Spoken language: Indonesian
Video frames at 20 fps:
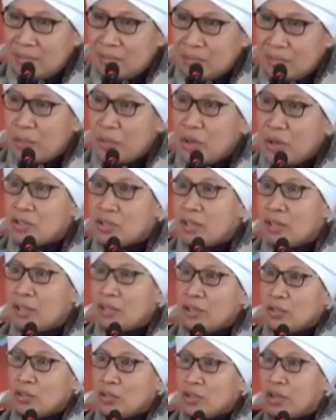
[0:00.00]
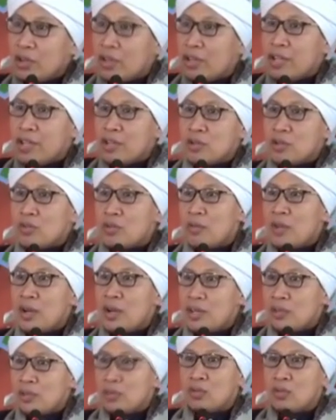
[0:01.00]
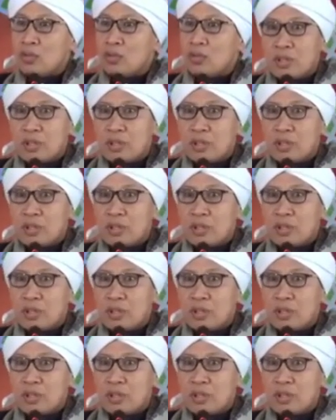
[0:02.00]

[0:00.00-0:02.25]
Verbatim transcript: Sampai di sana tak tahu kiainya wali itu sudah